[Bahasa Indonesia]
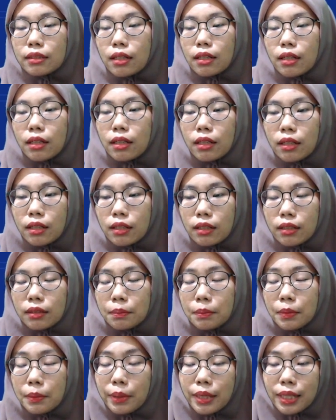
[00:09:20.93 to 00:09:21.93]
uh,
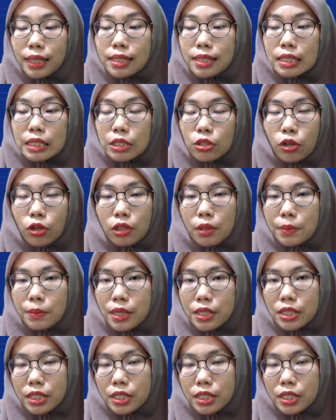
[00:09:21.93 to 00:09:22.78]
memiliki sinonimnya.